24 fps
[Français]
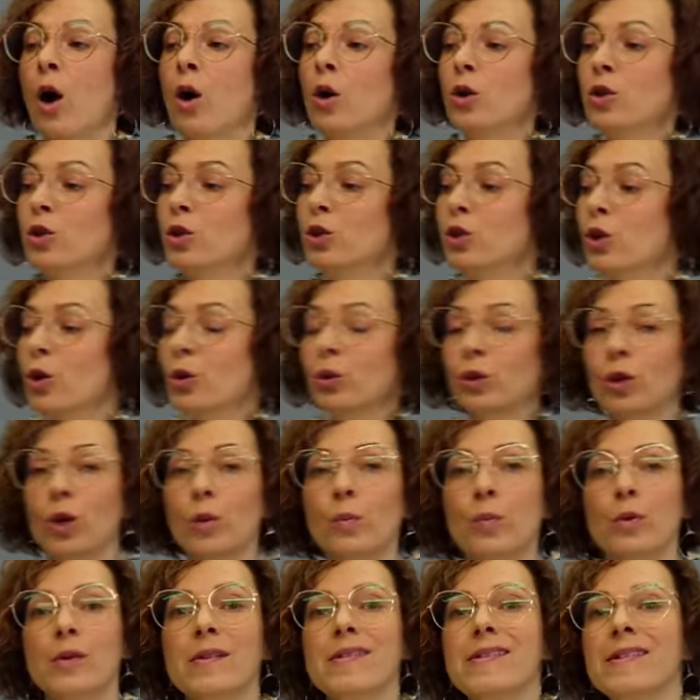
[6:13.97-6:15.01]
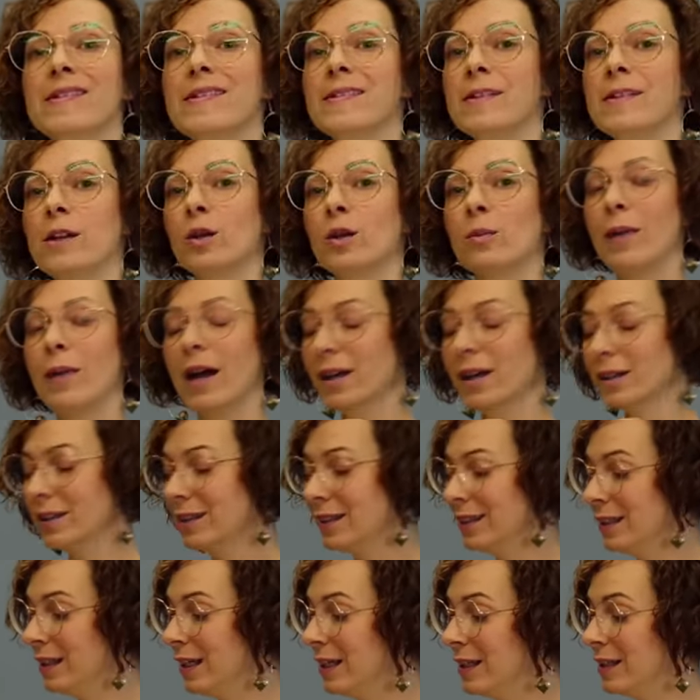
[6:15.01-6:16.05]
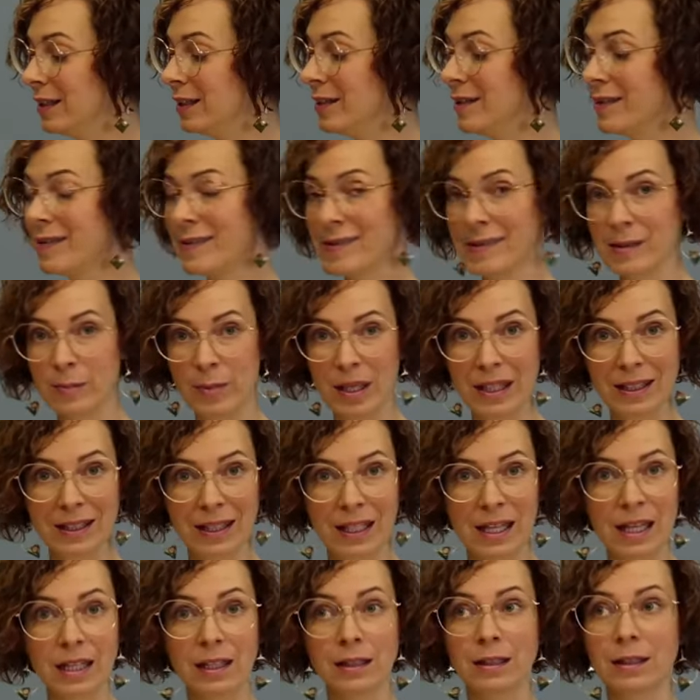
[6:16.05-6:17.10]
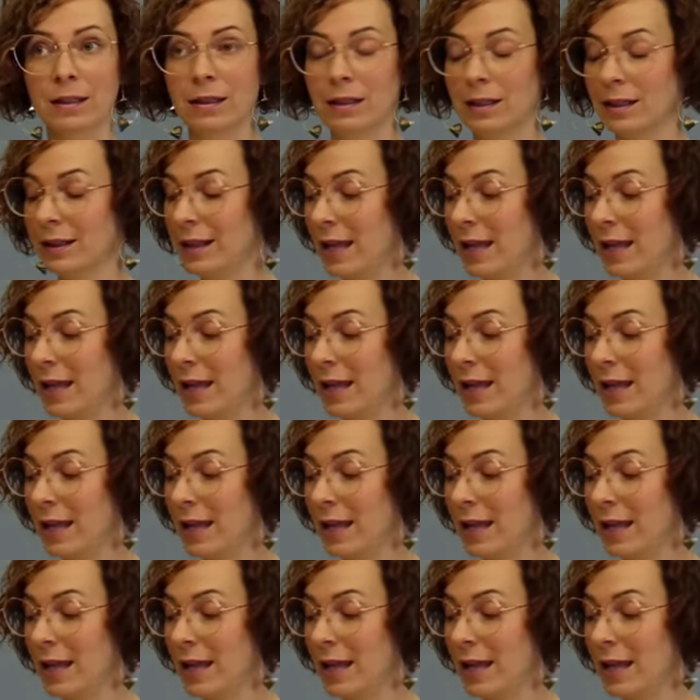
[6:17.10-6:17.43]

On a donc un positionnement qui est symétrique.